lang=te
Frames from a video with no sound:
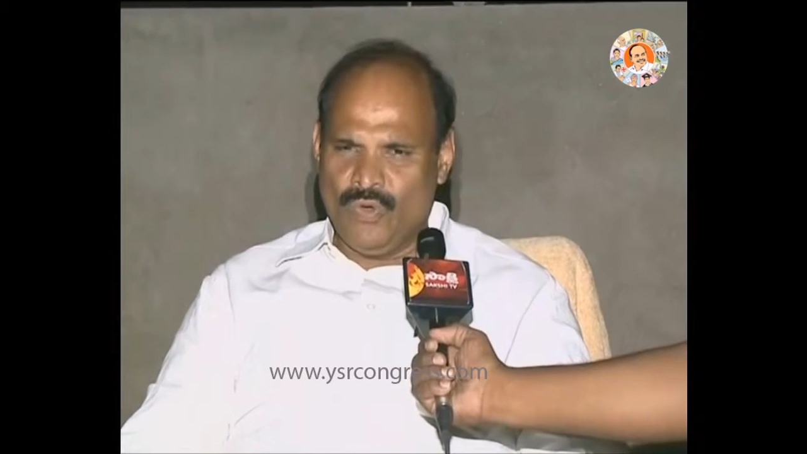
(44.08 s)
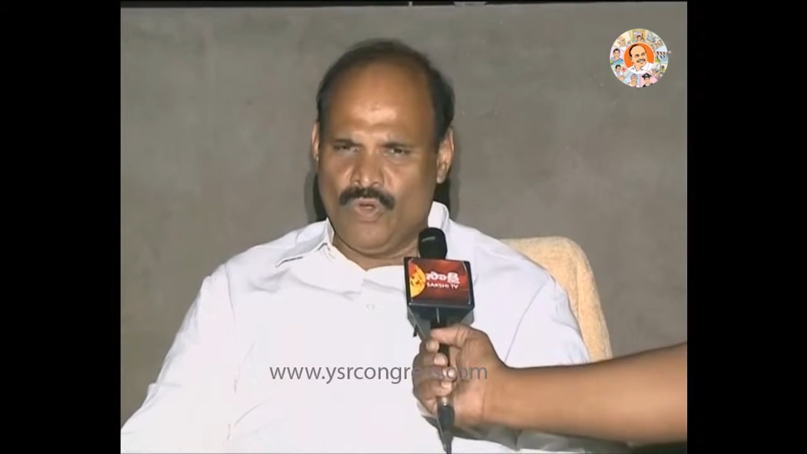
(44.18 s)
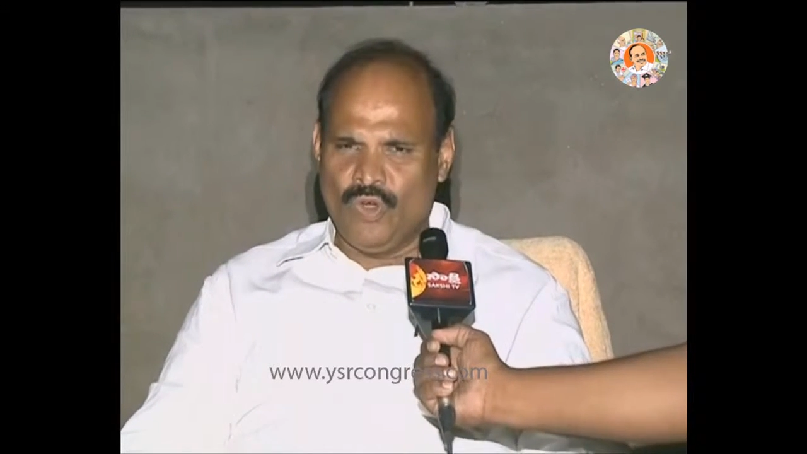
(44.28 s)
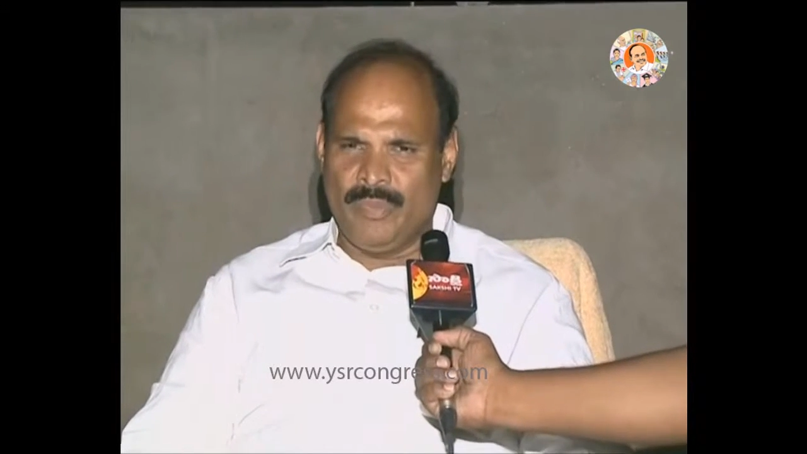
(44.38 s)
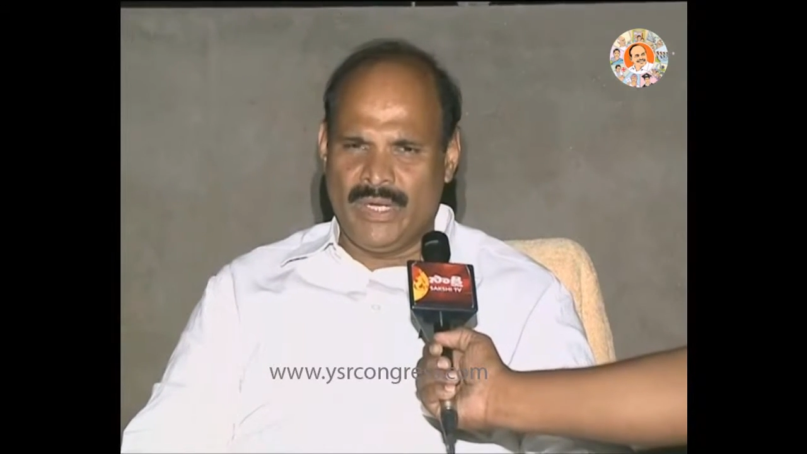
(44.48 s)

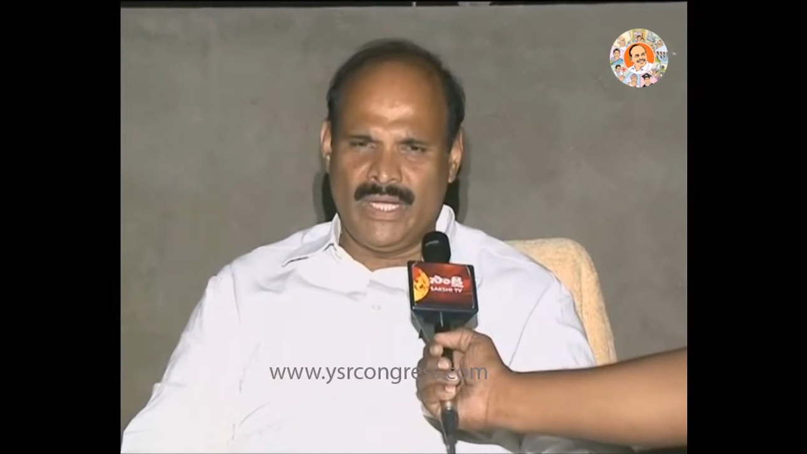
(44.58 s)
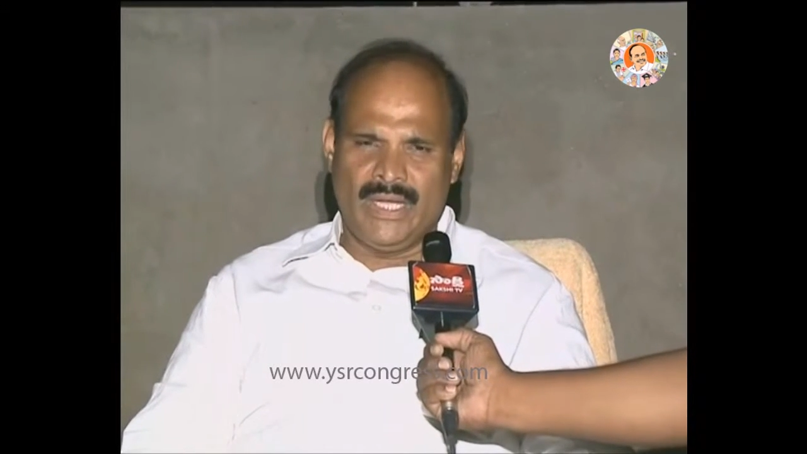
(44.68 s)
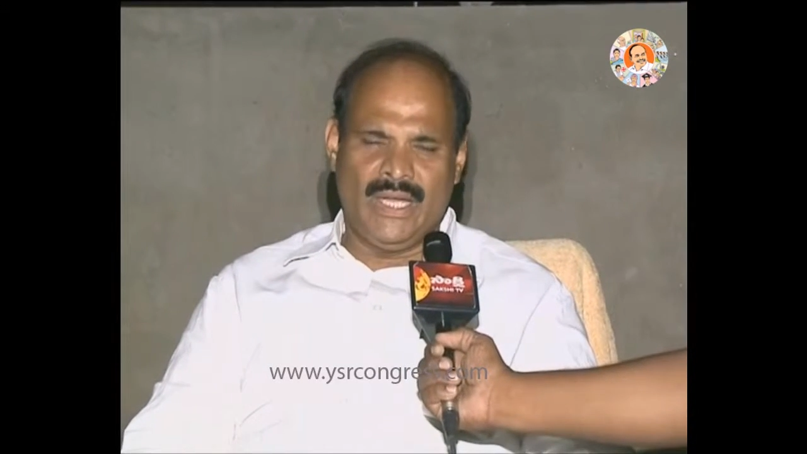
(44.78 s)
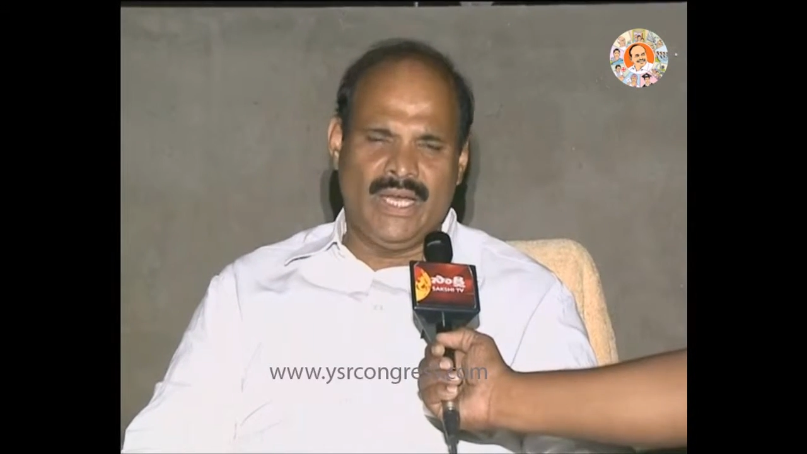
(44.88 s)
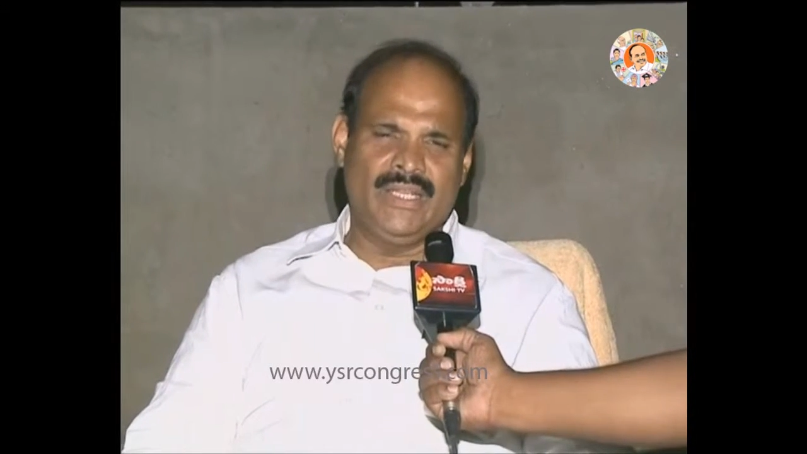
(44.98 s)
ఇంకో పక్క
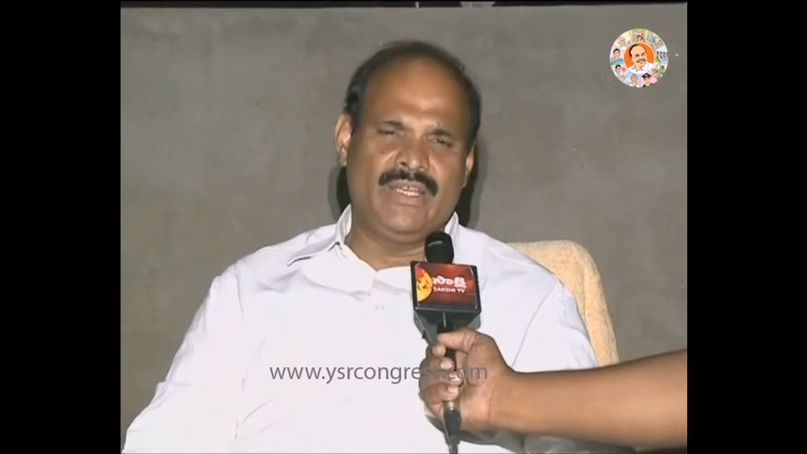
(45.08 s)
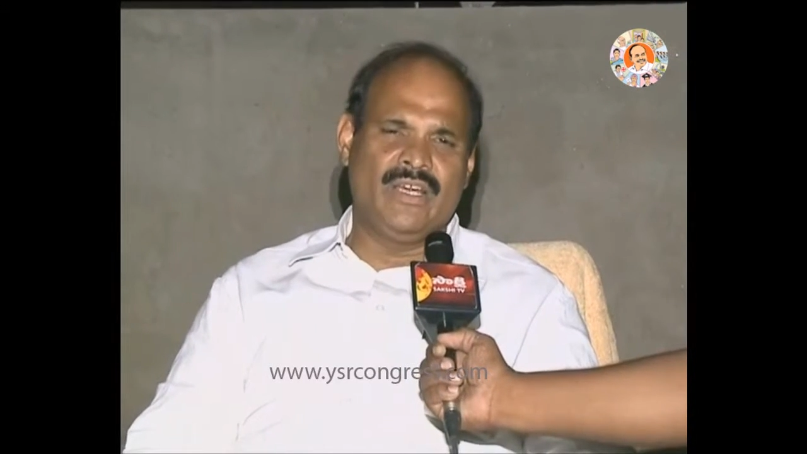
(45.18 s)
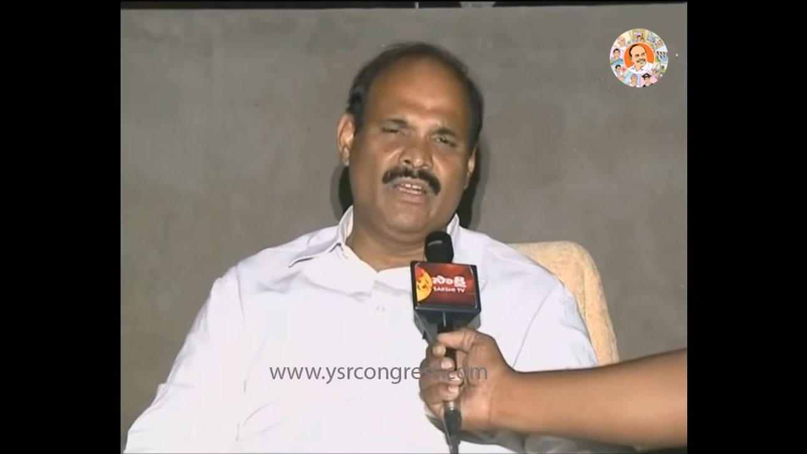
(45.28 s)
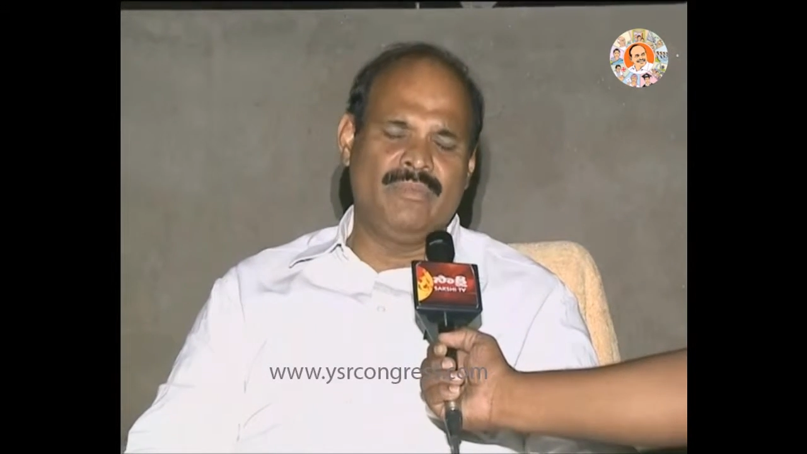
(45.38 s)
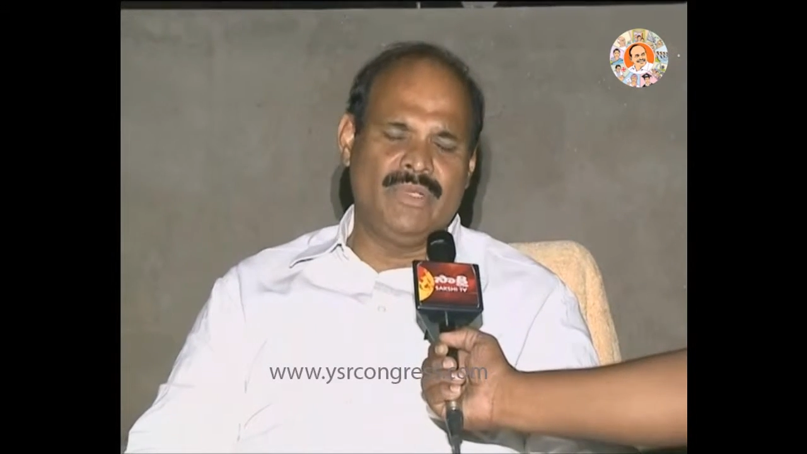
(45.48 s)
అధికారుల